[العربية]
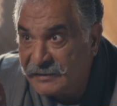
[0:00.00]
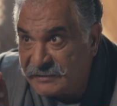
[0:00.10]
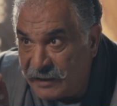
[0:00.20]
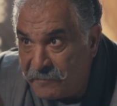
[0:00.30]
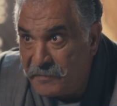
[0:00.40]

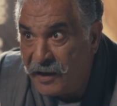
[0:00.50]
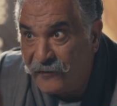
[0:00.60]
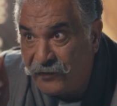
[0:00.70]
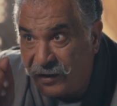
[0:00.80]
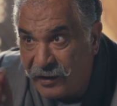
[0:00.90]

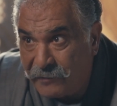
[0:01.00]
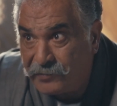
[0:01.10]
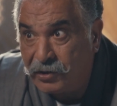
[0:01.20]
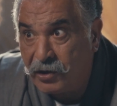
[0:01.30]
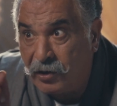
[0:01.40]
ذنبها في
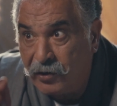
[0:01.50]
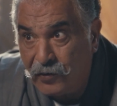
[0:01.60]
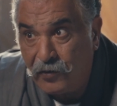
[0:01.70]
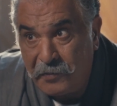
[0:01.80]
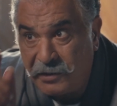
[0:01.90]
رقبتك
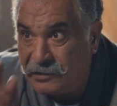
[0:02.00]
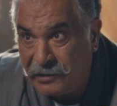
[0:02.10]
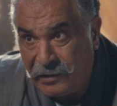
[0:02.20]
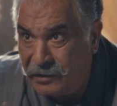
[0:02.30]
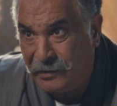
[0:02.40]
ليوم
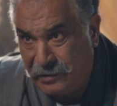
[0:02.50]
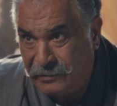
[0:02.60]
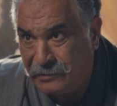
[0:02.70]
الدين